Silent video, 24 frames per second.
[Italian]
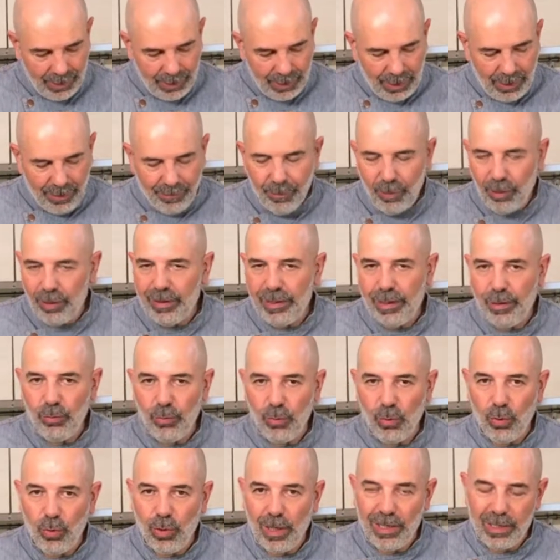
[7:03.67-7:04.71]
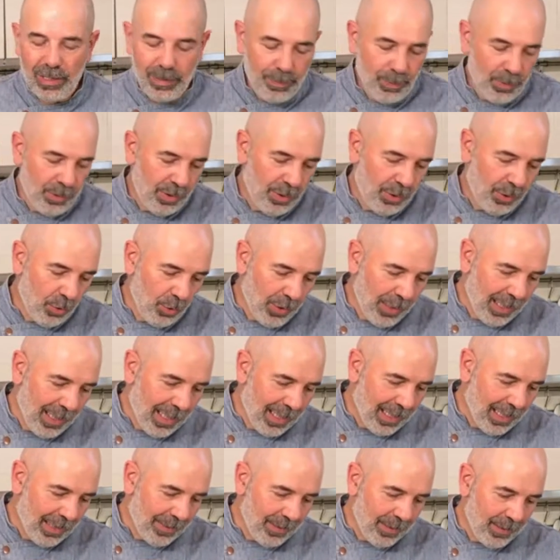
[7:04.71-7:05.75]
A volte uno non ha a disposizione
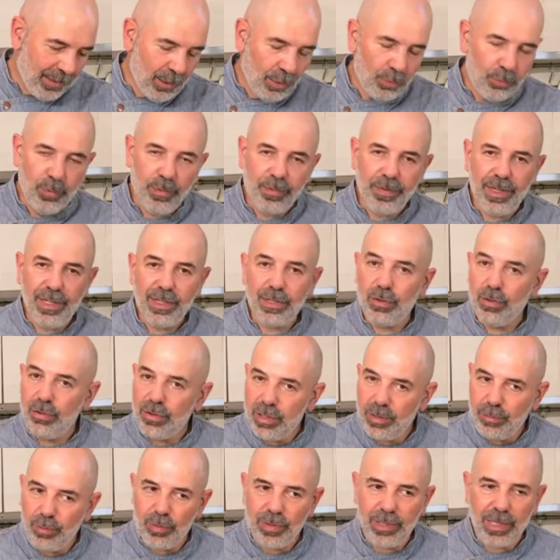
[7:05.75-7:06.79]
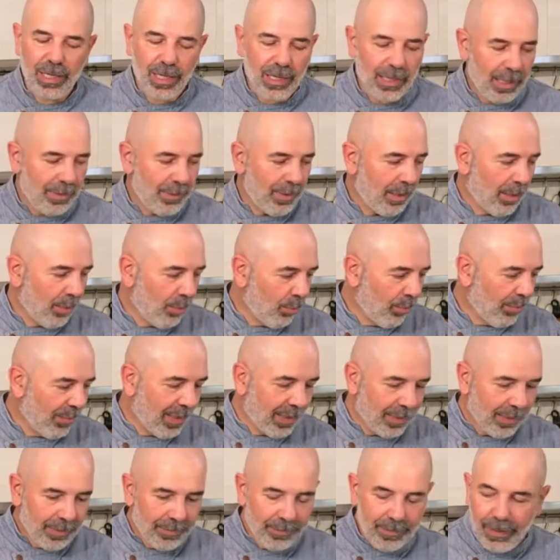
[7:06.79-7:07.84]
la, il tartufo fresco, si può usare la crema
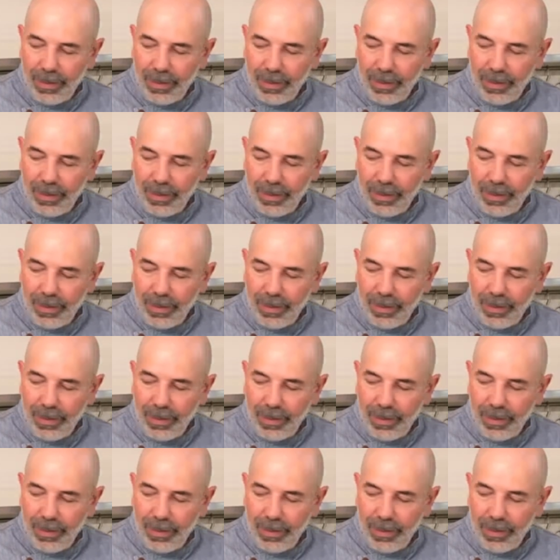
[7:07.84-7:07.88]
tartufata.